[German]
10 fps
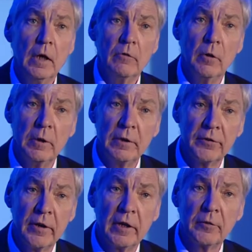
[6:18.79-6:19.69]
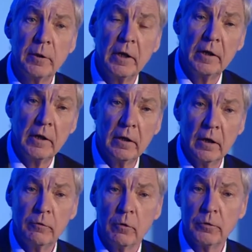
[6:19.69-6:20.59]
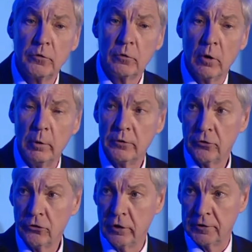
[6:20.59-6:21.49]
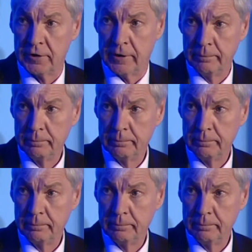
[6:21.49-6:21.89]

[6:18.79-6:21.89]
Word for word: Für mich ist er erstmal der Gegenentwurf zu Goebbels und Schnitzler.